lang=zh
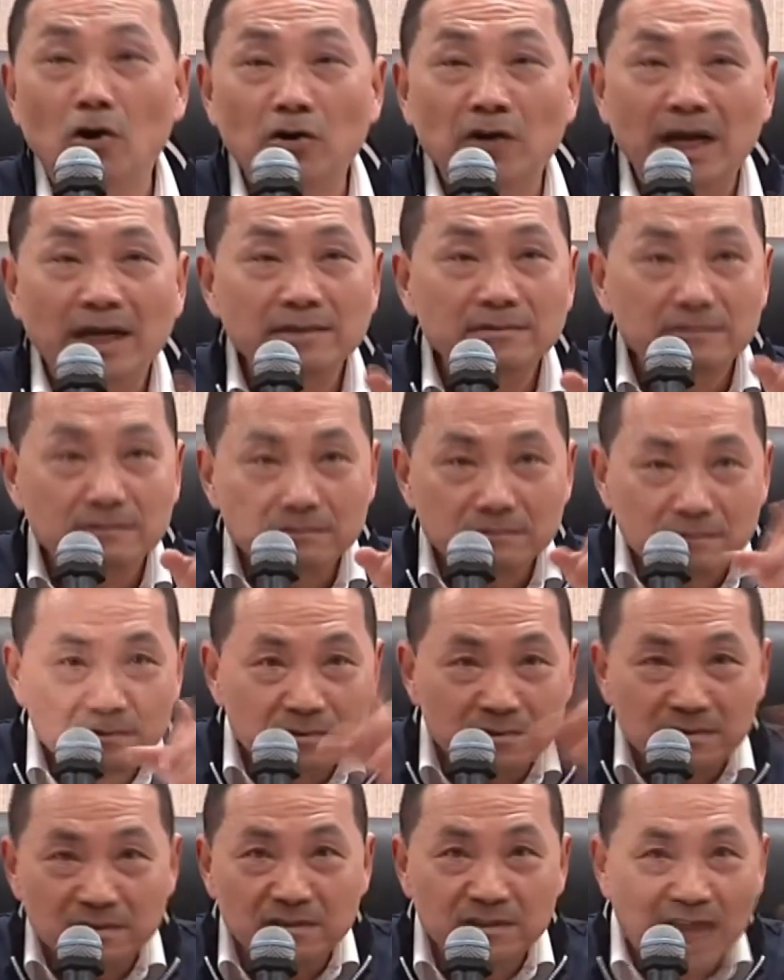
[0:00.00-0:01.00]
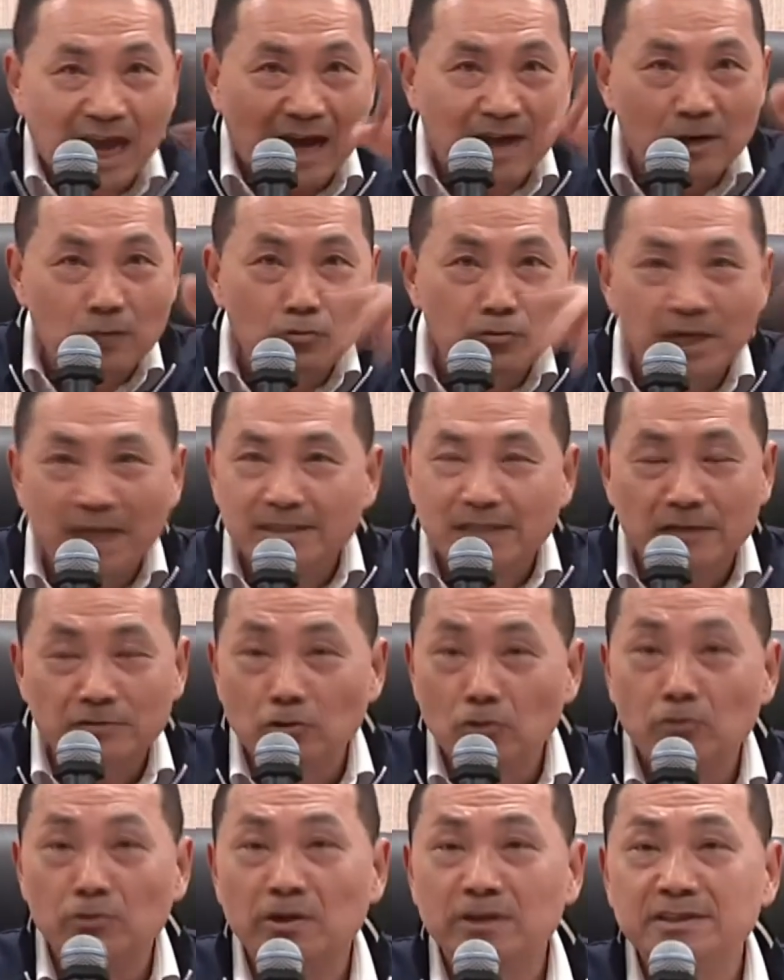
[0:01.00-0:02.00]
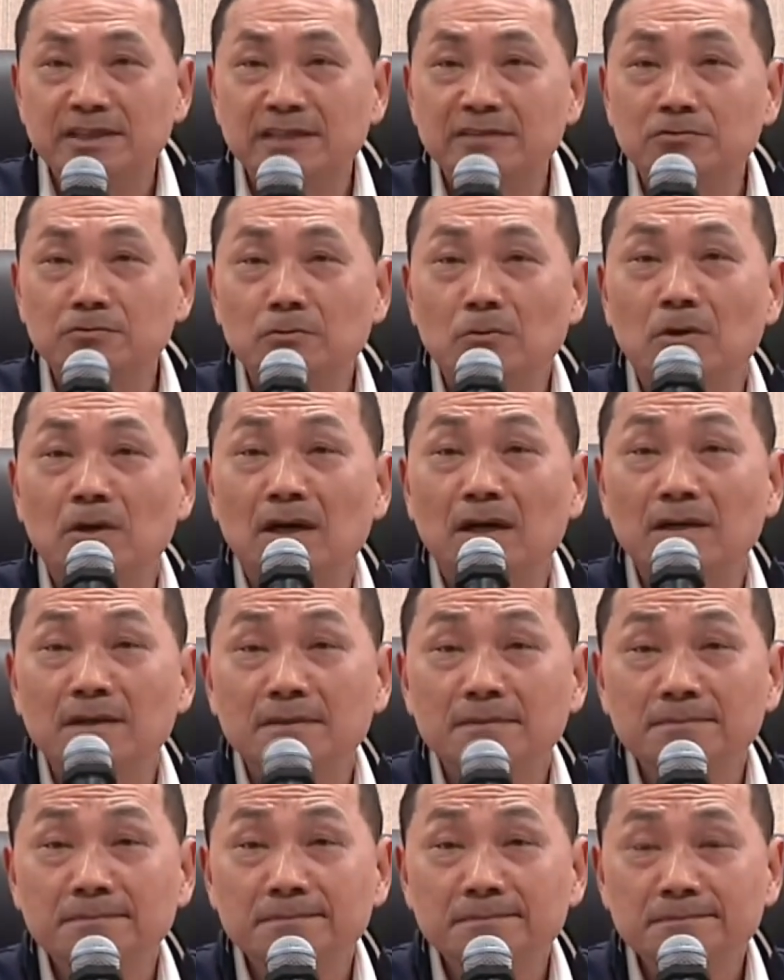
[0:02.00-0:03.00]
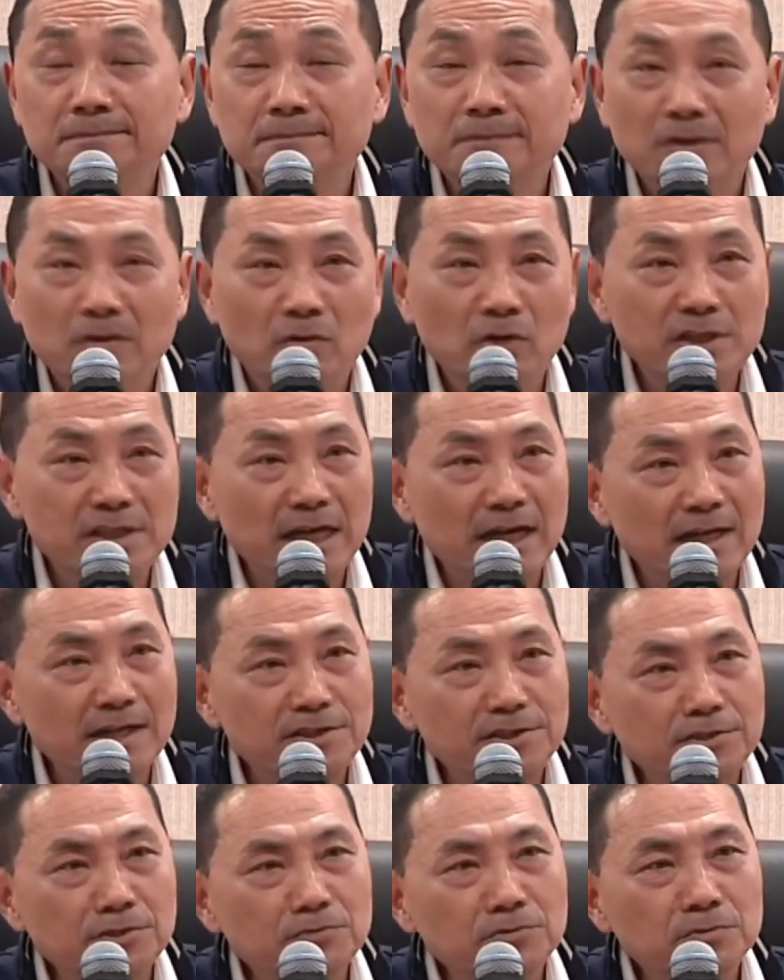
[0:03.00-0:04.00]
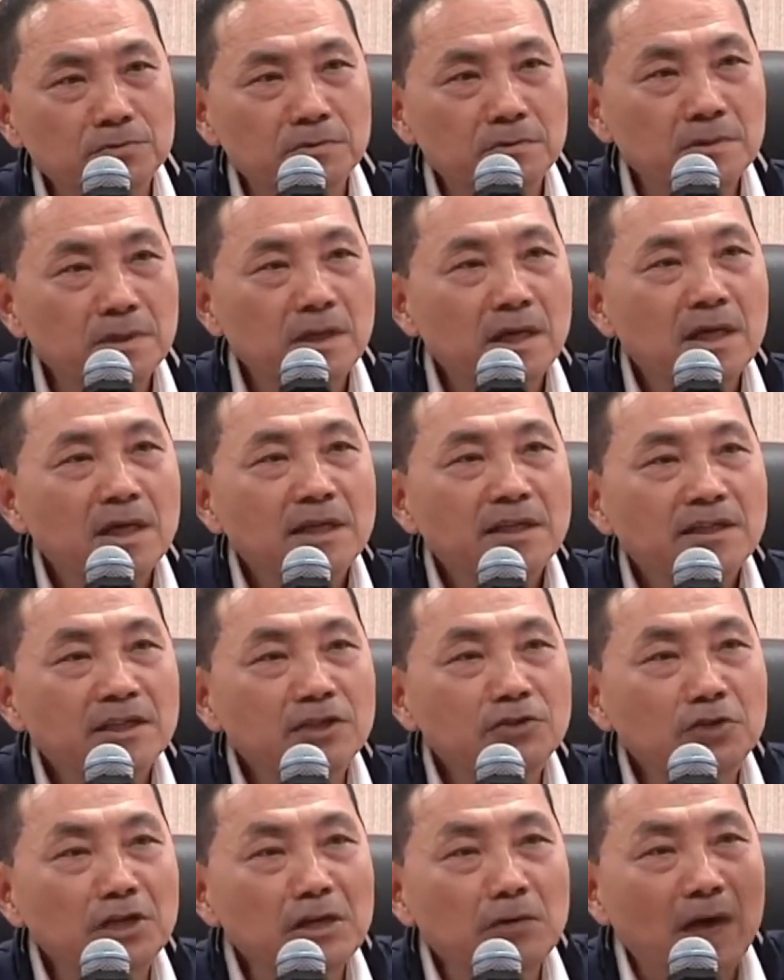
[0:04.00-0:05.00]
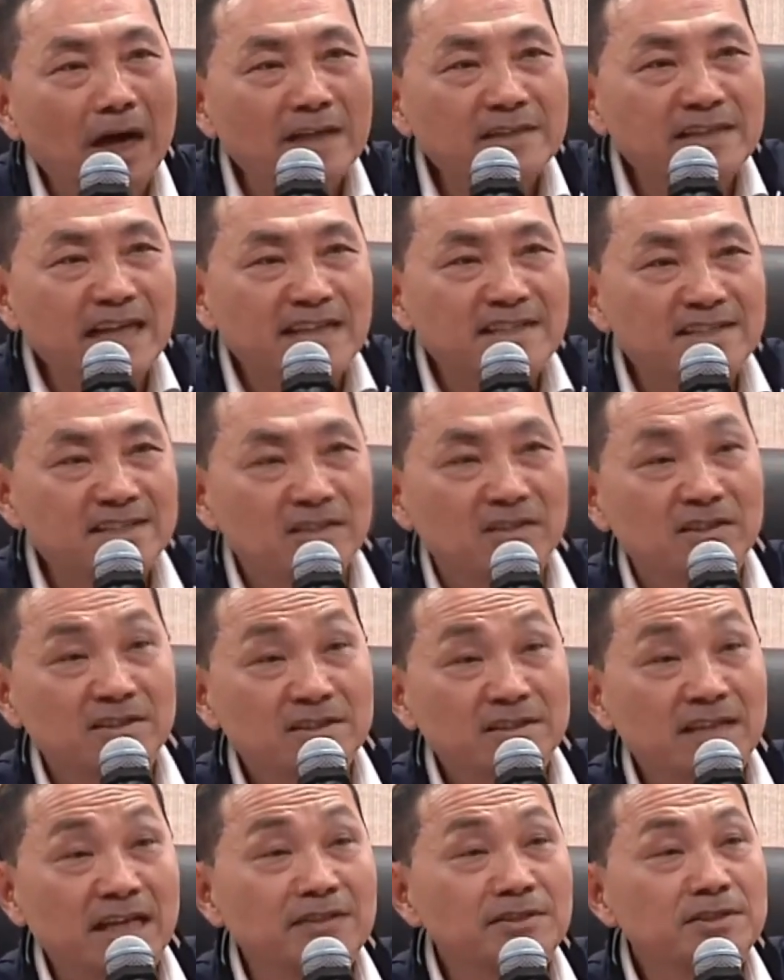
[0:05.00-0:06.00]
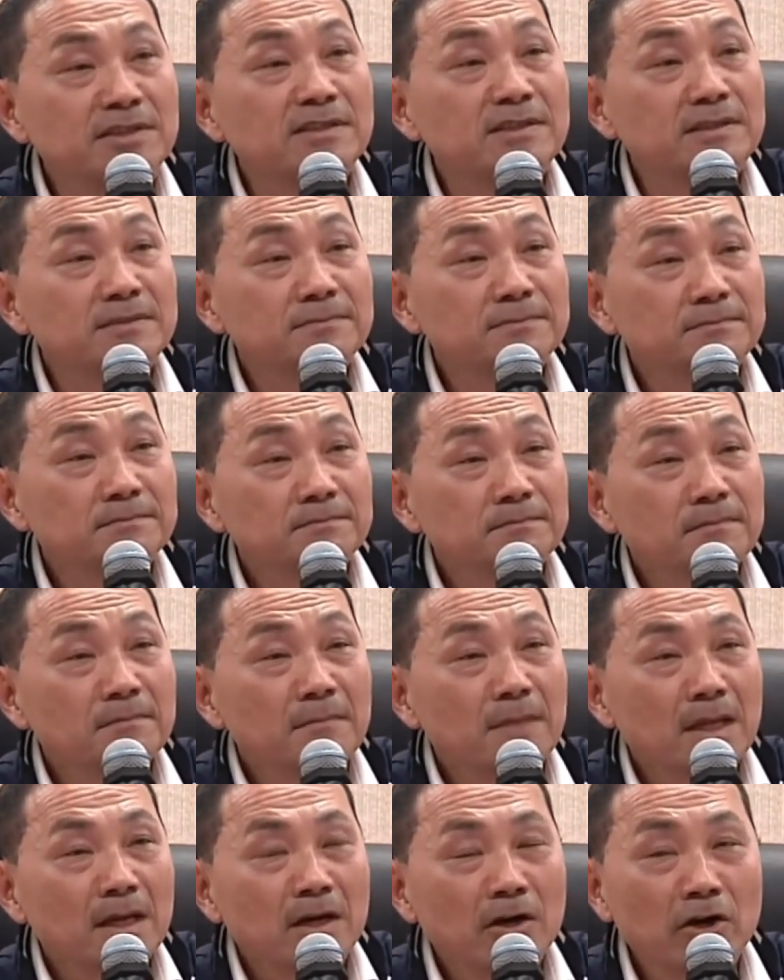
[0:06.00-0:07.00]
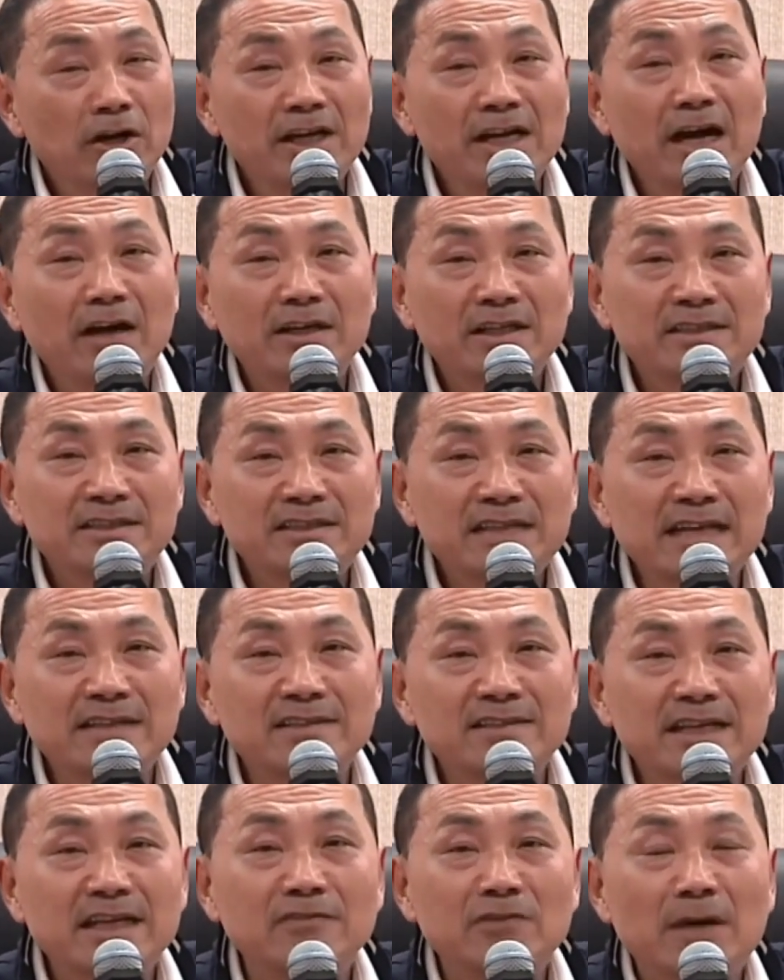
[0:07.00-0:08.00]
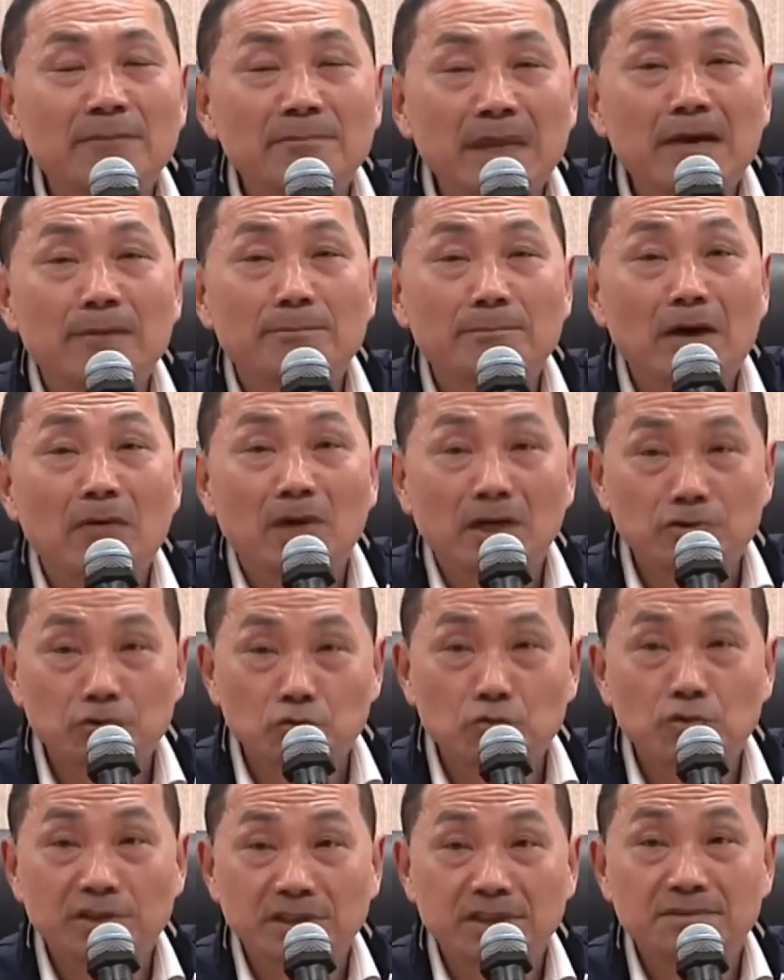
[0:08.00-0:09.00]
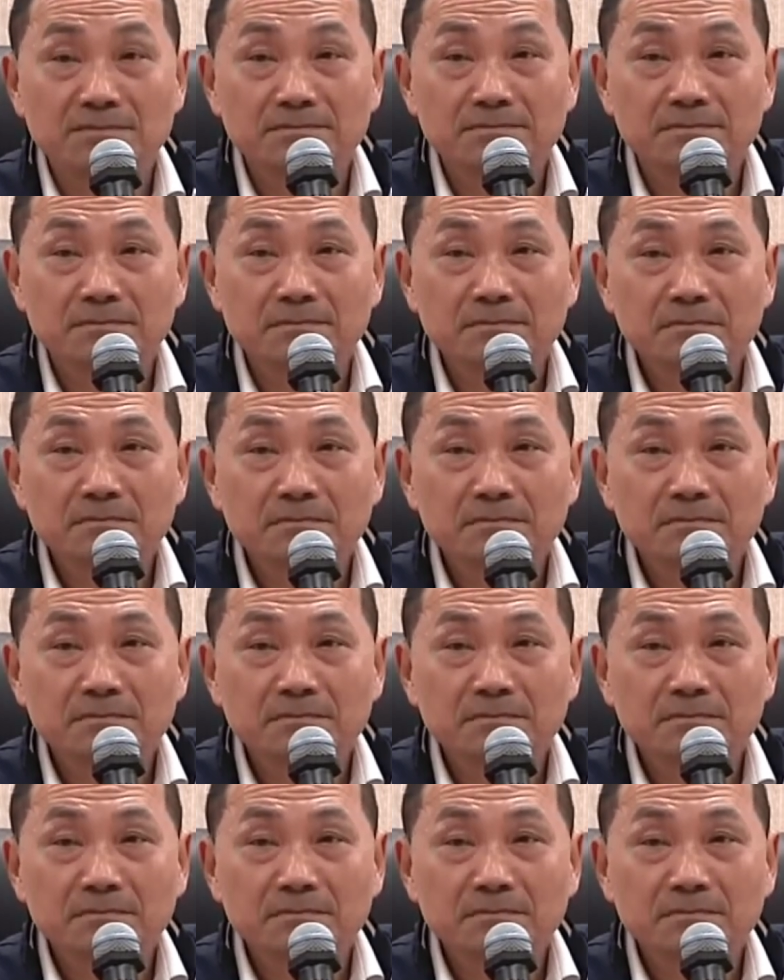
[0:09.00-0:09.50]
有人两个副院长都跟我接触过，我讲的很清楚。你对瓜三舍先是，回料你现阶段没有办法处理，